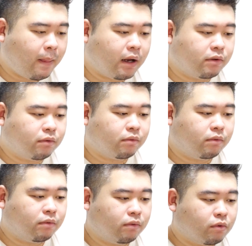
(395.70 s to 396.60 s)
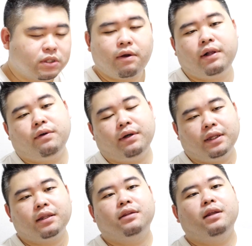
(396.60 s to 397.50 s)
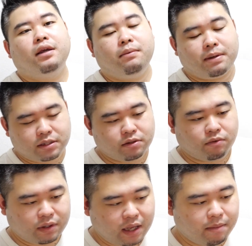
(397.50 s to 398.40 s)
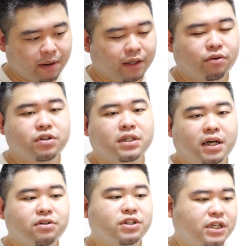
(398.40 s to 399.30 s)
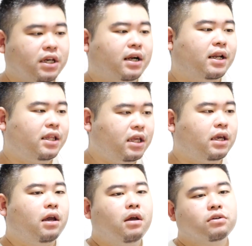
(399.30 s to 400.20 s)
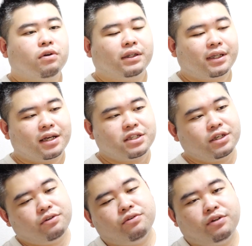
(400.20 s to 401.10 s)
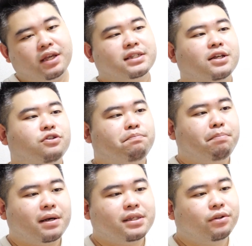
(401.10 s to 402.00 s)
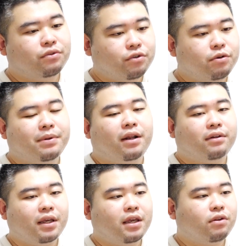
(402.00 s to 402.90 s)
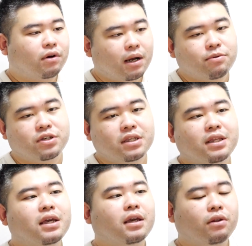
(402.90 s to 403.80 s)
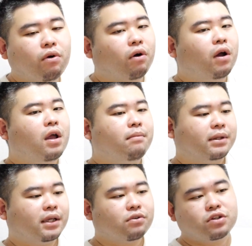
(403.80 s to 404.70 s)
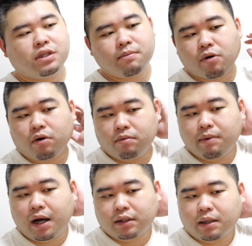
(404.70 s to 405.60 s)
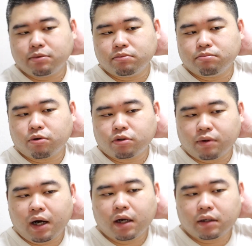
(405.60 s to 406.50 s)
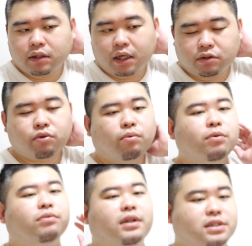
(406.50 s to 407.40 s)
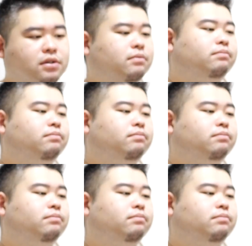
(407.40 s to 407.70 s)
あの、お世話にはなっていますので、毎年やるし、仮に、その新しいルールで さんじゅっパーセント ルールみたいなのできるのかもしんないけど、まあ、だとしても、まあ多分僕はやると思うんです。